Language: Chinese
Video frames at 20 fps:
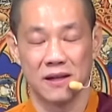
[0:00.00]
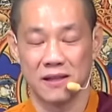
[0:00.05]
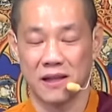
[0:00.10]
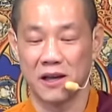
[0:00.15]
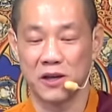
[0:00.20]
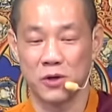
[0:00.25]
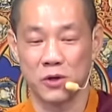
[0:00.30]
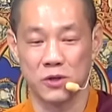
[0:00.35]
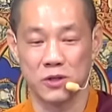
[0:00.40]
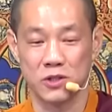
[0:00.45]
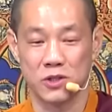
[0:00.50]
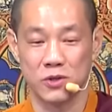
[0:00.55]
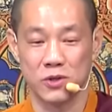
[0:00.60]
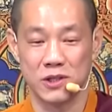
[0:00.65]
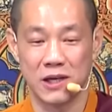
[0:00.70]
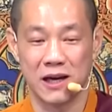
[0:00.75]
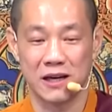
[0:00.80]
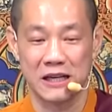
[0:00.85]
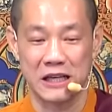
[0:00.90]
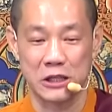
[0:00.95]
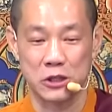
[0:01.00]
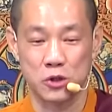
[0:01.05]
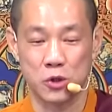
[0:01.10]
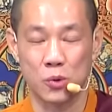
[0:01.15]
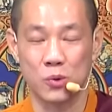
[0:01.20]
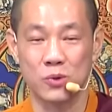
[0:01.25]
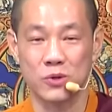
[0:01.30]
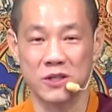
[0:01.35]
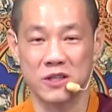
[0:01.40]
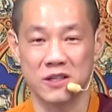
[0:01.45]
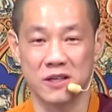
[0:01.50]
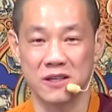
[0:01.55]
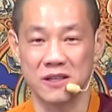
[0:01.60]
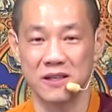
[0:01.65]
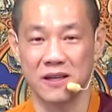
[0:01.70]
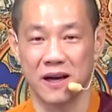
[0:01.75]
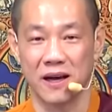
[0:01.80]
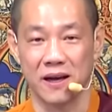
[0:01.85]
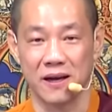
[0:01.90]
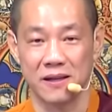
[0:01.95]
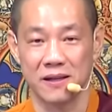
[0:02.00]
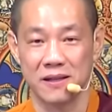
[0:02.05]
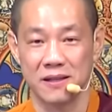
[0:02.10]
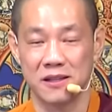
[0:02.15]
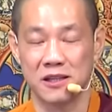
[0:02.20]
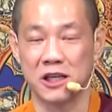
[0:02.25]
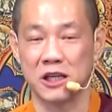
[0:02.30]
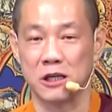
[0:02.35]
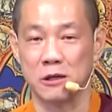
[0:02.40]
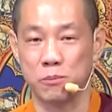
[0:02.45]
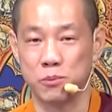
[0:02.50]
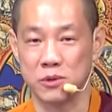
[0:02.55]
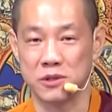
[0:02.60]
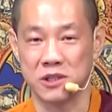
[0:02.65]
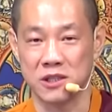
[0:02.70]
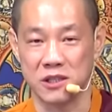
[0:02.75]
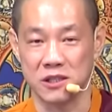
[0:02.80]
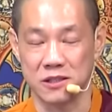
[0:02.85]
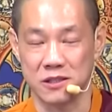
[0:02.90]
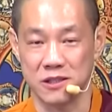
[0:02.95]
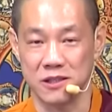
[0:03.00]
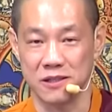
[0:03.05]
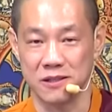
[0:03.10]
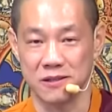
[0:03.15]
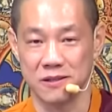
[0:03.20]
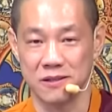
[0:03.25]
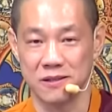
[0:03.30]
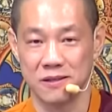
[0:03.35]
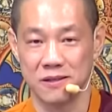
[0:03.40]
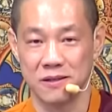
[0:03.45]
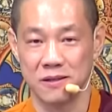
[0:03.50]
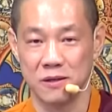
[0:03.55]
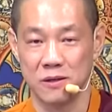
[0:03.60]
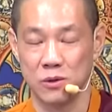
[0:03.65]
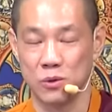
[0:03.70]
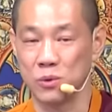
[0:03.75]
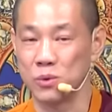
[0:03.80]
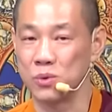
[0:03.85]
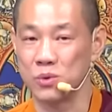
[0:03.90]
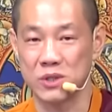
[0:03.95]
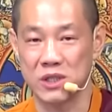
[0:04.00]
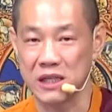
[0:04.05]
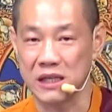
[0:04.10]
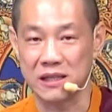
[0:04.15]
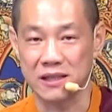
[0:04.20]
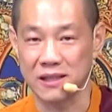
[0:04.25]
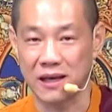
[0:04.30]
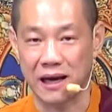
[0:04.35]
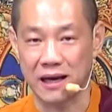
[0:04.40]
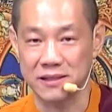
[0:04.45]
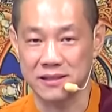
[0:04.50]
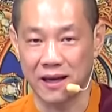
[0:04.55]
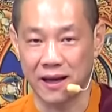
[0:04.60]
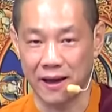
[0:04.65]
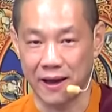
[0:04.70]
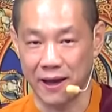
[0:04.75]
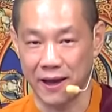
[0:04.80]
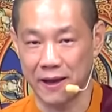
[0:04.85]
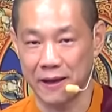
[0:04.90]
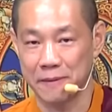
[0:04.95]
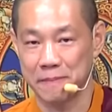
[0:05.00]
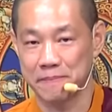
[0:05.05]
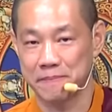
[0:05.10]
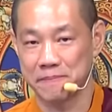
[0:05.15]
他有的时候让你终身啊提不起劲，无精打采，